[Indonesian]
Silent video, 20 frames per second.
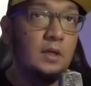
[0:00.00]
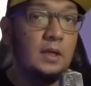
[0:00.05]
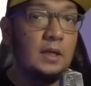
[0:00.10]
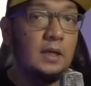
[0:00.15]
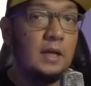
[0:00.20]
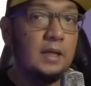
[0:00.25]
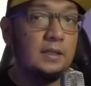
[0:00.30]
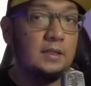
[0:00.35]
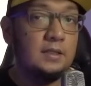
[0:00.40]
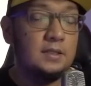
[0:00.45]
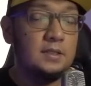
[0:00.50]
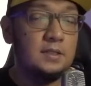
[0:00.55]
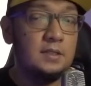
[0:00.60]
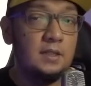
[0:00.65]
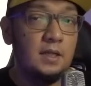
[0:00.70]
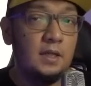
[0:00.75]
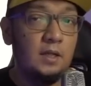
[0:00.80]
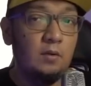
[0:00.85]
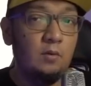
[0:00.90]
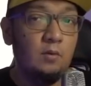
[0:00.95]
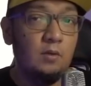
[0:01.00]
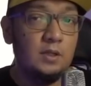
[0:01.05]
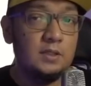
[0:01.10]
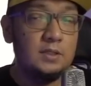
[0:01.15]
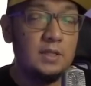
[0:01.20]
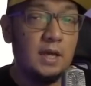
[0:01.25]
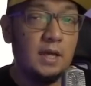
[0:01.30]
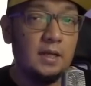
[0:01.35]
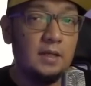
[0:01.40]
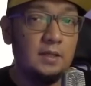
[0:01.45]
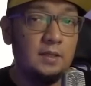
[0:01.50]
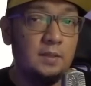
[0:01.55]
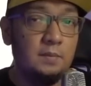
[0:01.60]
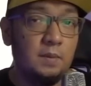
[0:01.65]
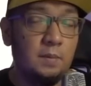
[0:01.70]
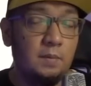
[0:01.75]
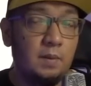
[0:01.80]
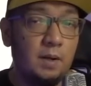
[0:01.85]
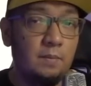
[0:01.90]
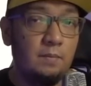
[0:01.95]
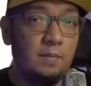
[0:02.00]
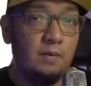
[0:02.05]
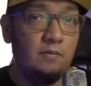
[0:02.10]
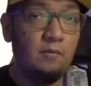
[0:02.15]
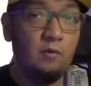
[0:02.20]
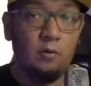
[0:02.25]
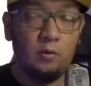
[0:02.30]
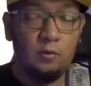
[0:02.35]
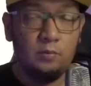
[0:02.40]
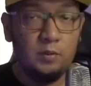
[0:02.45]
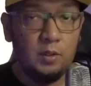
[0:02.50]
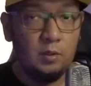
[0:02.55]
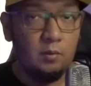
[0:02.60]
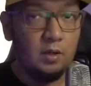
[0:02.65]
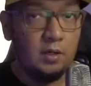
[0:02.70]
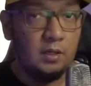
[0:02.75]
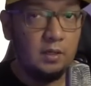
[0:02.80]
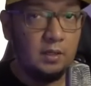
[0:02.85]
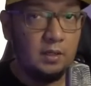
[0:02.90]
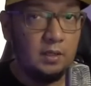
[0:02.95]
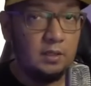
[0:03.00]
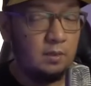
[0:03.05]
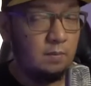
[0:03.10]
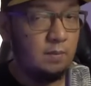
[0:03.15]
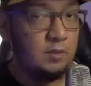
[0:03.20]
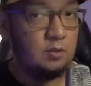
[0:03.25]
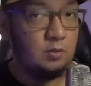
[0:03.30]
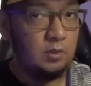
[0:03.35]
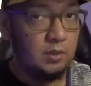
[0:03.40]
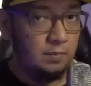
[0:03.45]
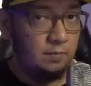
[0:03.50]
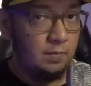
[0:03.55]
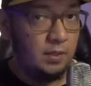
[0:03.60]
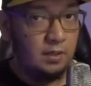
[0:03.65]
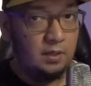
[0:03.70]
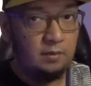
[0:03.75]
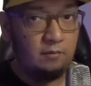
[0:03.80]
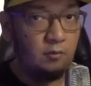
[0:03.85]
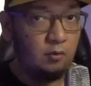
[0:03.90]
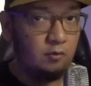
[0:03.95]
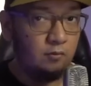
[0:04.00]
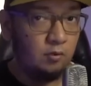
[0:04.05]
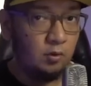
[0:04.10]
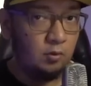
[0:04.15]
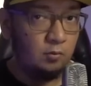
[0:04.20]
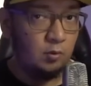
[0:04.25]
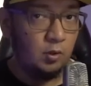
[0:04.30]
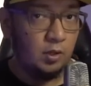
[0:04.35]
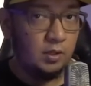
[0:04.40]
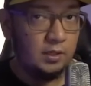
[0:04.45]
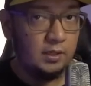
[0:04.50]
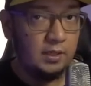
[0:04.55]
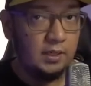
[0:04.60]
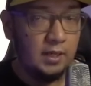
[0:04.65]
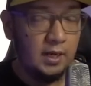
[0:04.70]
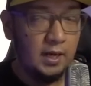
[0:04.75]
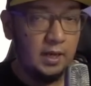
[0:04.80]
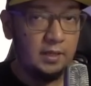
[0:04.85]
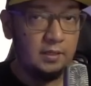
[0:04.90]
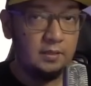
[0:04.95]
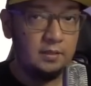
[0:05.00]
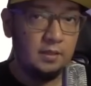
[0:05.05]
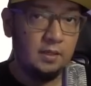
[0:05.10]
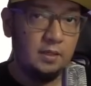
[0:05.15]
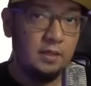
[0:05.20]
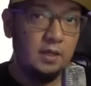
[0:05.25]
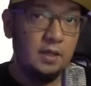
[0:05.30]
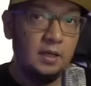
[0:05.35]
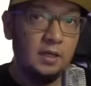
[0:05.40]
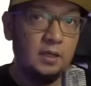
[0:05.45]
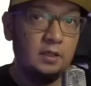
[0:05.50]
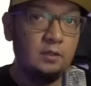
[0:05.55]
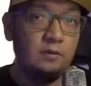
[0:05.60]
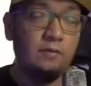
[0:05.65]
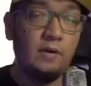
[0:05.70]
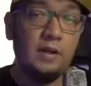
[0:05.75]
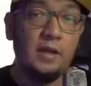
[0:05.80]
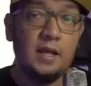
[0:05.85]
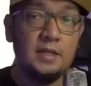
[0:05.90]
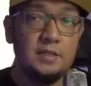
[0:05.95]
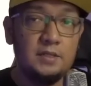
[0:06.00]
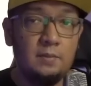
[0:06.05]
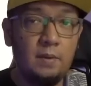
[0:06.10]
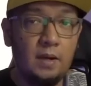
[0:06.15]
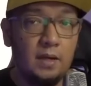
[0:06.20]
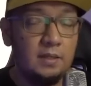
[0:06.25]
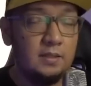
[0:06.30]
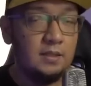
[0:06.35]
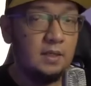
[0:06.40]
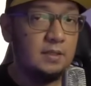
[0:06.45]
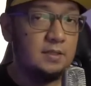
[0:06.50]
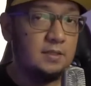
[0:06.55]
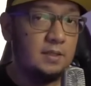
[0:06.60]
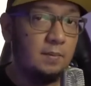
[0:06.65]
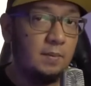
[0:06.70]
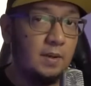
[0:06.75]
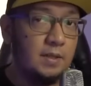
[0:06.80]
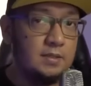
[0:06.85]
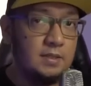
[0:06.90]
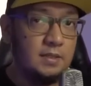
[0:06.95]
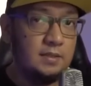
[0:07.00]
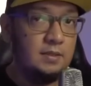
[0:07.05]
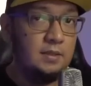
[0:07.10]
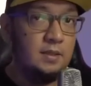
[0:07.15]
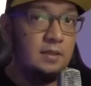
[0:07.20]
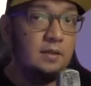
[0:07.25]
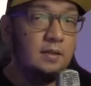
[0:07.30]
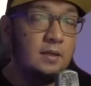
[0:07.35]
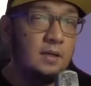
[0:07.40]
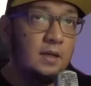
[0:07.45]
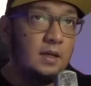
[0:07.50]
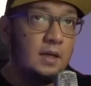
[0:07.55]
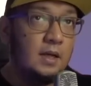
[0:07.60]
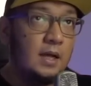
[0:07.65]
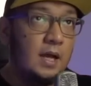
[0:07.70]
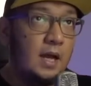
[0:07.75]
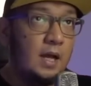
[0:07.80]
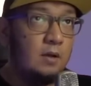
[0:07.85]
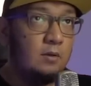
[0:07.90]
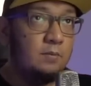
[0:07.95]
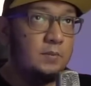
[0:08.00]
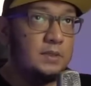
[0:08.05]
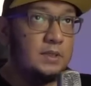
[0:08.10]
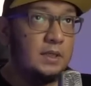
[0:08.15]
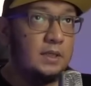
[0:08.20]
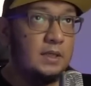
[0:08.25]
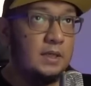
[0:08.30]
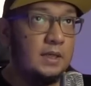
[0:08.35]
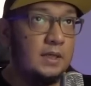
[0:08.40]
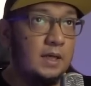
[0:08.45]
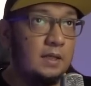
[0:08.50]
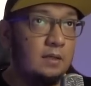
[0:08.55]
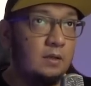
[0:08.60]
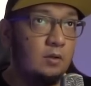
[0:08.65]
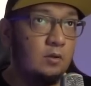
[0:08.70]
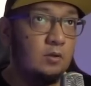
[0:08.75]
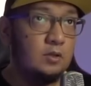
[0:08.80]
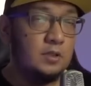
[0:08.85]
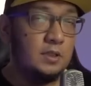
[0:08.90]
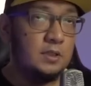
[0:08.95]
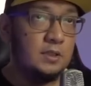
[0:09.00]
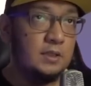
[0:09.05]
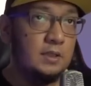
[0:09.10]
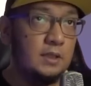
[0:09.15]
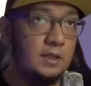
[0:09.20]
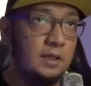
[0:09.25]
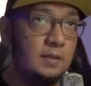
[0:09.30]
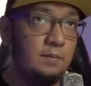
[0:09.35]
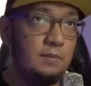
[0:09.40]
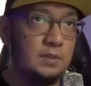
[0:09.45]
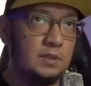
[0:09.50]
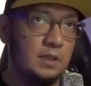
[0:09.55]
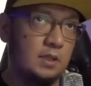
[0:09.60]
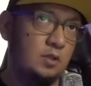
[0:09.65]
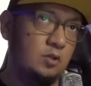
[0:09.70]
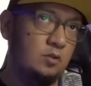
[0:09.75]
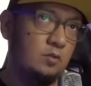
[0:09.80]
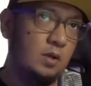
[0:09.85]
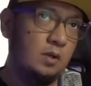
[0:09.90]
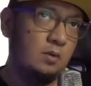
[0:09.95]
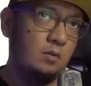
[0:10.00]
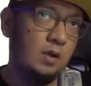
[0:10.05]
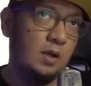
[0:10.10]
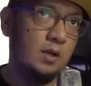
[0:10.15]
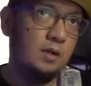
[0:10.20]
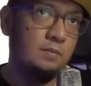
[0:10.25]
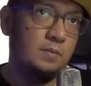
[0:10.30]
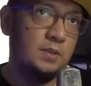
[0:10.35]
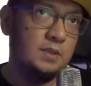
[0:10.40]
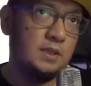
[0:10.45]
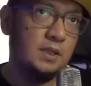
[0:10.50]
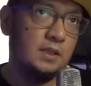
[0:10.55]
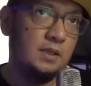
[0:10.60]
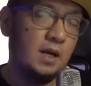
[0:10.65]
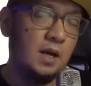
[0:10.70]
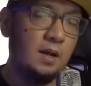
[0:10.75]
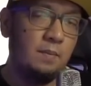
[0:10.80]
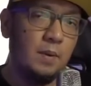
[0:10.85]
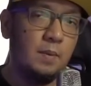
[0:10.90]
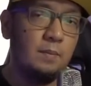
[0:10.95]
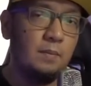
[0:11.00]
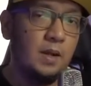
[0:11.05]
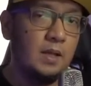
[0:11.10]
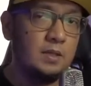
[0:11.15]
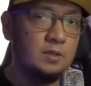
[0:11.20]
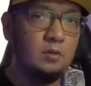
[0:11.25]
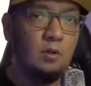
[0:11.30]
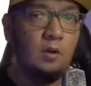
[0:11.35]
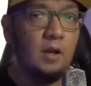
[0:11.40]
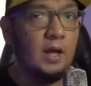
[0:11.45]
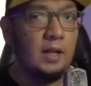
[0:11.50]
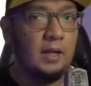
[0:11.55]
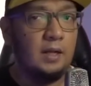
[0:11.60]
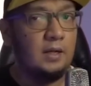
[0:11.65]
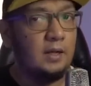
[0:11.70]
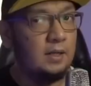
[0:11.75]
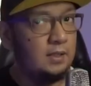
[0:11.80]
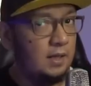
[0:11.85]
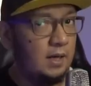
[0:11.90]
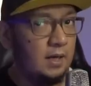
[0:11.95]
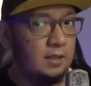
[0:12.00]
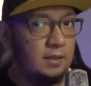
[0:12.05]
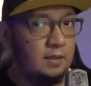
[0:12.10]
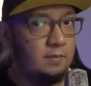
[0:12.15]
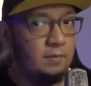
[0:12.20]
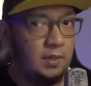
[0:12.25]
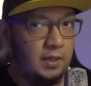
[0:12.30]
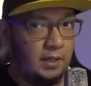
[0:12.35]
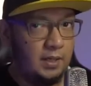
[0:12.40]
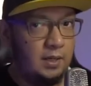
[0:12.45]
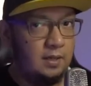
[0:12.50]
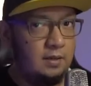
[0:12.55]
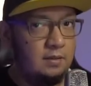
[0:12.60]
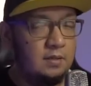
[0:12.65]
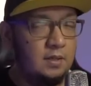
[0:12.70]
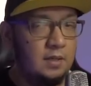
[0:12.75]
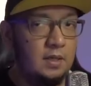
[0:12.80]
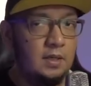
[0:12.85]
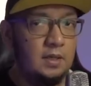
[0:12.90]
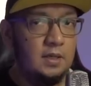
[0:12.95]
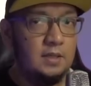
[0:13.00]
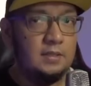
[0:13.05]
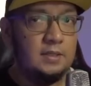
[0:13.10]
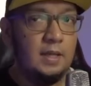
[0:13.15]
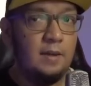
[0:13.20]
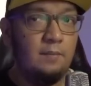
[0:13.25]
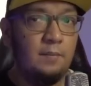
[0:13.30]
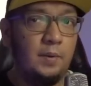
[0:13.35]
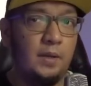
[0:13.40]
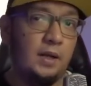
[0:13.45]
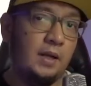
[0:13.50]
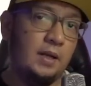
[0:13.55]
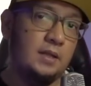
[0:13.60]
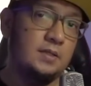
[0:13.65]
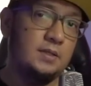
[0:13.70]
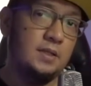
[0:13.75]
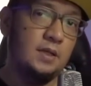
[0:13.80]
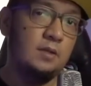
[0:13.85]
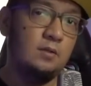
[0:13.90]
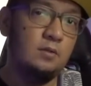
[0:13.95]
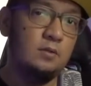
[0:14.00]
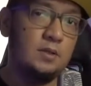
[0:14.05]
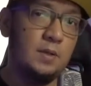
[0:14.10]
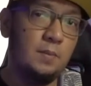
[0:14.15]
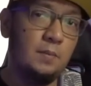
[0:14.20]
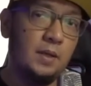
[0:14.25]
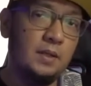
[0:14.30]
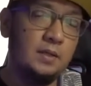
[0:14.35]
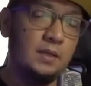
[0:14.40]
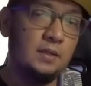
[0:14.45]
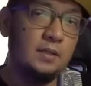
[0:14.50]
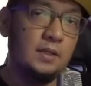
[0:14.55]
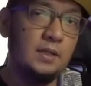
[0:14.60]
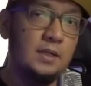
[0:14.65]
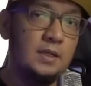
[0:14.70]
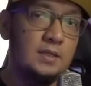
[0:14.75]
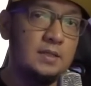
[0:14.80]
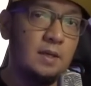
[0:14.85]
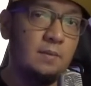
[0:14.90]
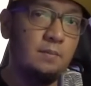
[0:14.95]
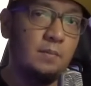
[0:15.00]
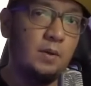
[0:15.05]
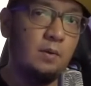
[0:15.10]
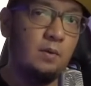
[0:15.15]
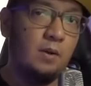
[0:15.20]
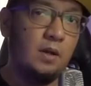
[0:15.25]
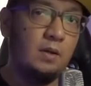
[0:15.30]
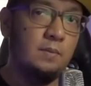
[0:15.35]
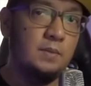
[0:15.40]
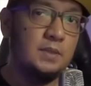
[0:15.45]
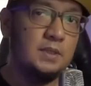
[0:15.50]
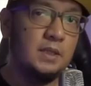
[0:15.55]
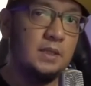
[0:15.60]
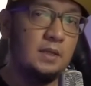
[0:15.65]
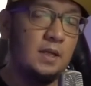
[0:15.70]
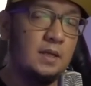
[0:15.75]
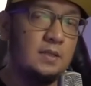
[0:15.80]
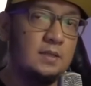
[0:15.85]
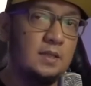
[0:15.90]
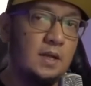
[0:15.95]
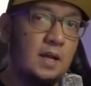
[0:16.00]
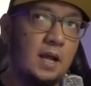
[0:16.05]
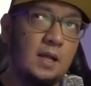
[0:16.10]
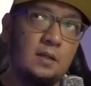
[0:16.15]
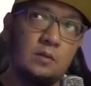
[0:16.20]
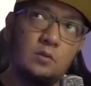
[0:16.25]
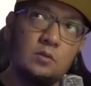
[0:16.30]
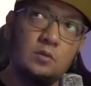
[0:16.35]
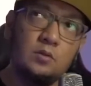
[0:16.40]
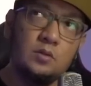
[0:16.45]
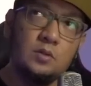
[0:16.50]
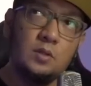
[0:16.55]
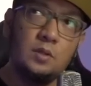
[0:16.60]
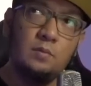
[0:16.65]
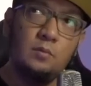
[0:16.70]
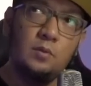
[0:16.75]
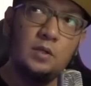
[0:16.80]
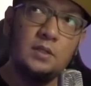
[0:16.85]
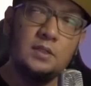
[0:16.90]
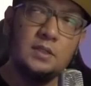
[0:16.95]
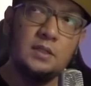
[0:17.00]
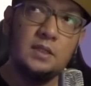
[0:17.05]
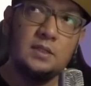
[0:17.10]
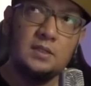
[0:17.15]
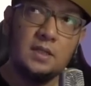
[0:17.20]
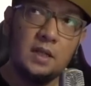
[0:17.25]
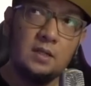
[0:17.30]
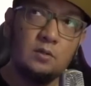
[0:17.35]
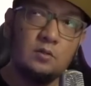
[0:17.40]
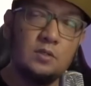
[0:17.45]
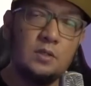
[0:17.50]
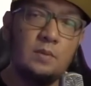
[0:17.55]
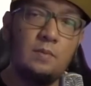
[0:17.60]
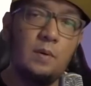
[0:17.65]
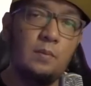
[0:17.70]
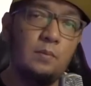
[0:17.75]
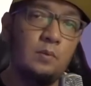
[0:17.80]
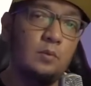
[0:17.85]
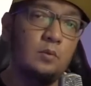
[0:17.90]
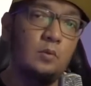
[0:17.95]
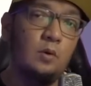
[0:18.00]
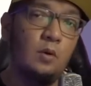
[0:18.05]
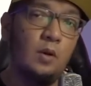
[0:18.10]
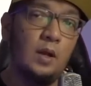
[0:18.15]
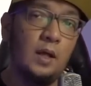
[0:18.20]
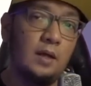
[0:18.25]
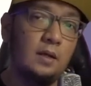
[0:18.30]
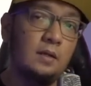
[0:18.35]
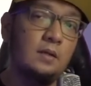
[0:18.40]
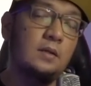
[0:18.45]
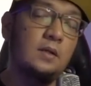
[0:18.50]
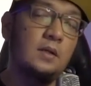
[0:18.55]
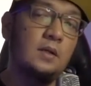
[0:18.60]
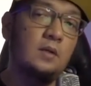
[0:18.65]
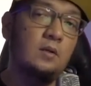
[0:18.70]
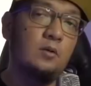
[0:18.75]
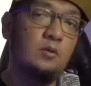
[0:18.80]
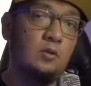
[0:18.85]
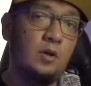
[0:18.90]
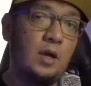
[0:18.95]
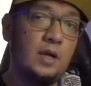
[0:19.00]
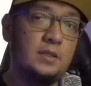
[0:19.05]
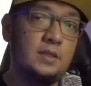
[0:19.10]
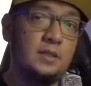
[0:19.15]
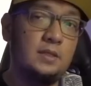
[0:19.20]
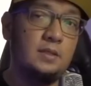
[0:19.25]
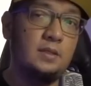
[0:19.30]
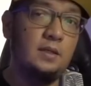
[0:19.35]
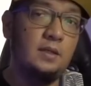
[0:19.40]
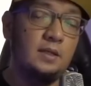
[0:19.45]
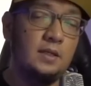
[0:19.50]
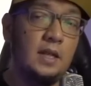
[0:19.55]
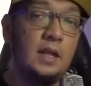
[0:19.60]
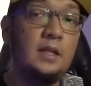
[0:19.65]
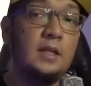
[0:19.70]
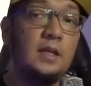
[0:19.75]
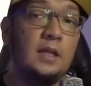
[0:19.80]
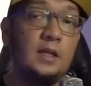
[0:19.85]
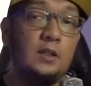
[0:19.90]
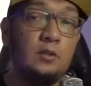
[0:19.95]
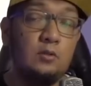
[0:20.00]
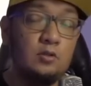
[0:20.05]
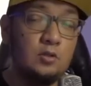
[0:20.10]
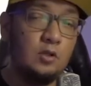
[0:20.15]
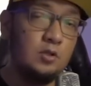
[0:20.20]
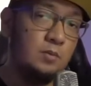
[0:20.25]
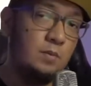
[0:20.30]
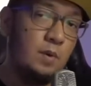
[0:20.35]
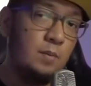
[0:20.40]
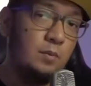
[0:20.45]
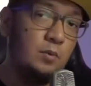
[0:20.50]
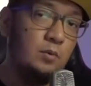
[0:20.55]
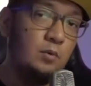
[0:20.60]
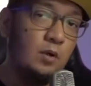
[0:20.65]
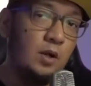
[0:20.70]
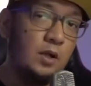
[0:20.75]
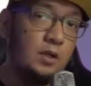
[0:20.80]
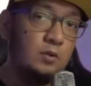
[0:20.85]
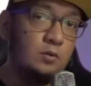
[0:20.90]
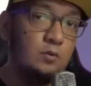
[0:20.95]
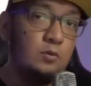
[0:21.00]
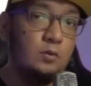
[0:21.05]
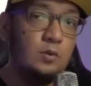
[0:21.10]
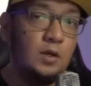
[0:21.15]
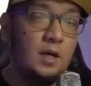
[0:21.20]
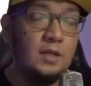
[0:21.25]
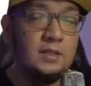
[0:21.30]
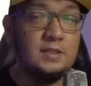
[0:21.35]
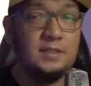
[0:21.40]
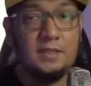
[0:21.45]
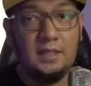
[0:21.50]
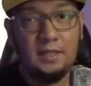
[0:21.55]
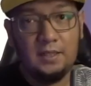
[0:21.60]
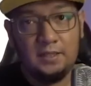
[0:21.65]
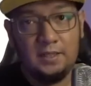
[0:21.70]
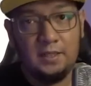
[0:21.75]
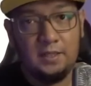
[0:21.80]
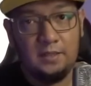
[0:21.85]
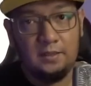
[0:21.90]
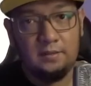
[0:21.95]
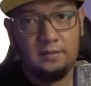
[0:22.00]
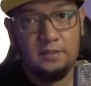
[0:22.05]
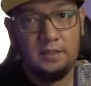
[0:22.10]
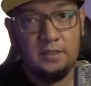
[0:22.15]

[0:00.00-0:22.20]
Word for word: Cartridge sendiri gue udah cari di beberapa forum di luar negeri termasuk eBay dan forum-forum luar negeri lainnya. Itu variasi banget dari setiap kasetnya. Kalau bisa dilihat loose-nya sendiri bisa dijual kurang lebih sekitar 18 dolaran rata-rata mereka sampai range-nya itu sampai yang tertinggi sampai kurang lebih sekitar 100 uh, eh, mungkin sekitar 150 dolar untuk kasetnya dan itu 150 dolar itu uh, seal ya.